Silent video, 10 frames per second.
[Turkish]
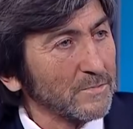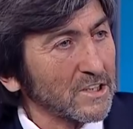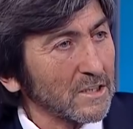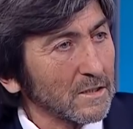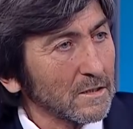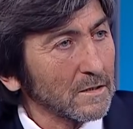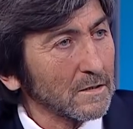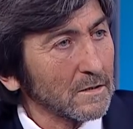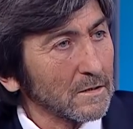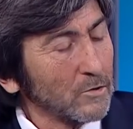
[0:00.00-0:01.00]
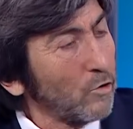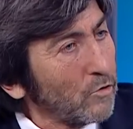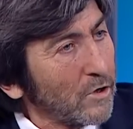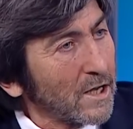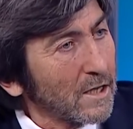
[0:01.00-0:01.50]
bitti. Ne
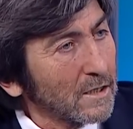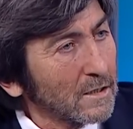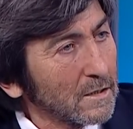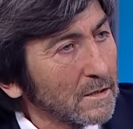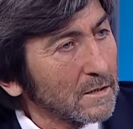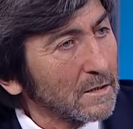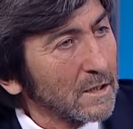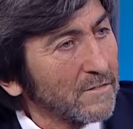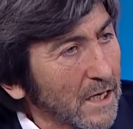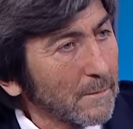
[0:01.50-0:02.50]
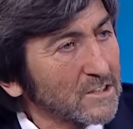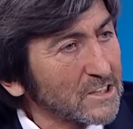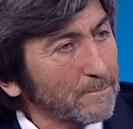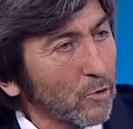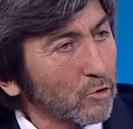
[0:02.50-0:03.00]
oluyor yani? Fenerbahçe
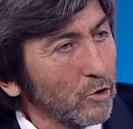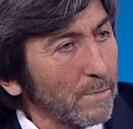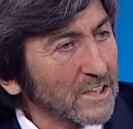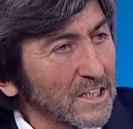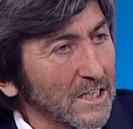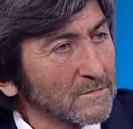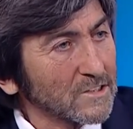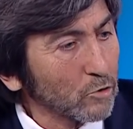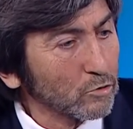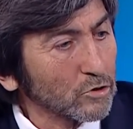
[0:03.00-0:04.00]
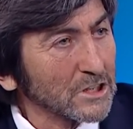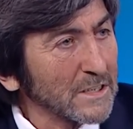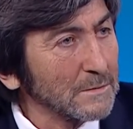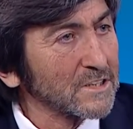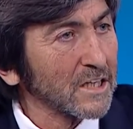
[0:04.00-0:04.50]
Spor Kulübü Başkan Yardımcısı oturduğu zaman
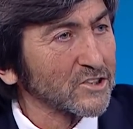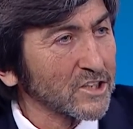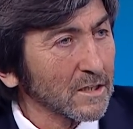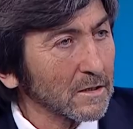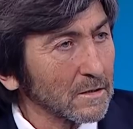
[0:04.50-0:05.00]
imza atacak.